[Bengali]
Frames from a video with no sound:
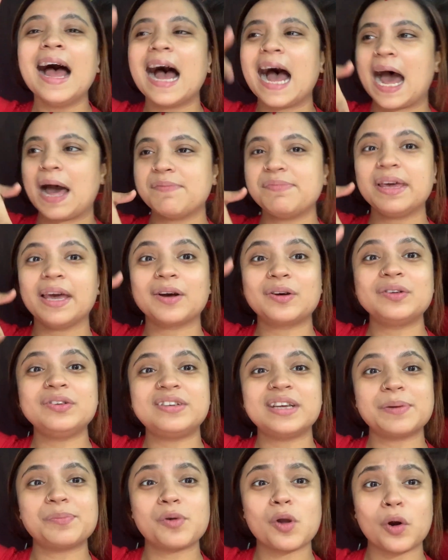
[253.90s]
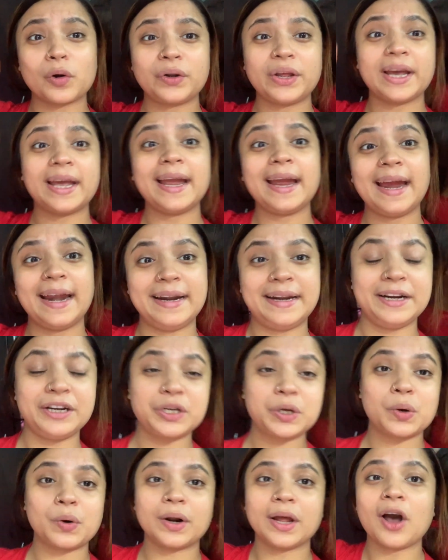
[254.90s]
আমি এখন সেই ব্লগটাকে এডিট
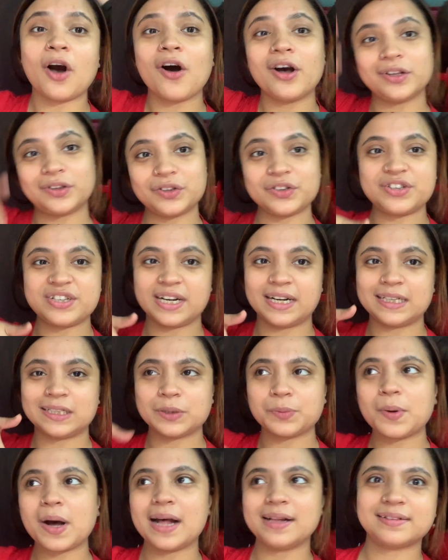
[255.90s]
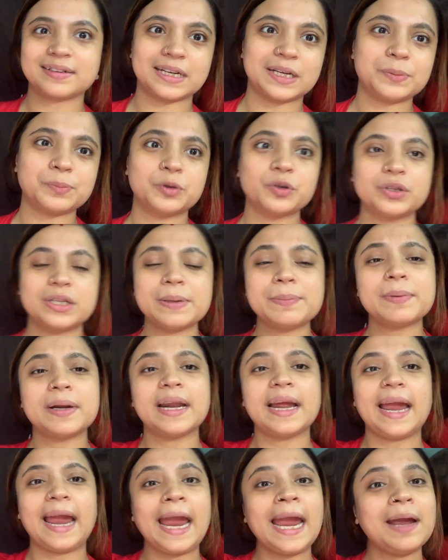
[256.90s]
করে হয়তো ছেড়ে দেবো আজকের মধ্যে
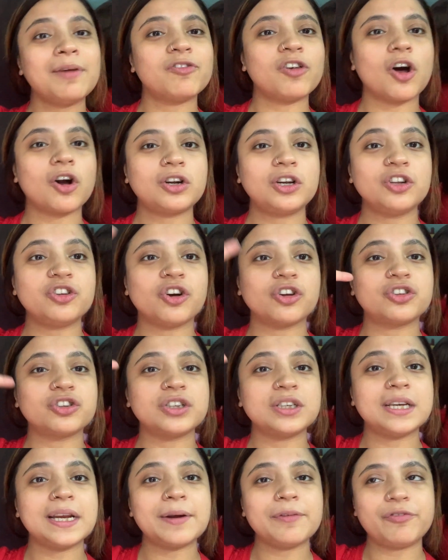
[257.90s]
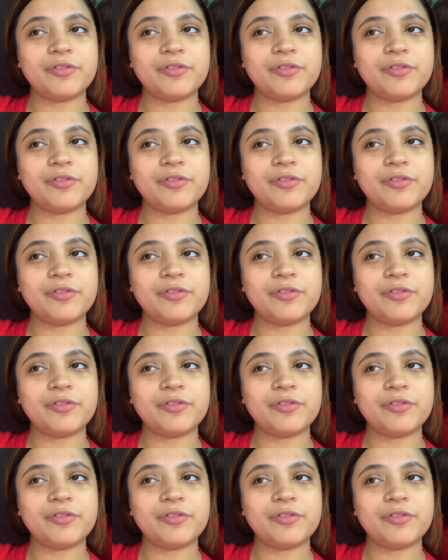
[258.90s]
মানে এই ব্লগটা যতদিনে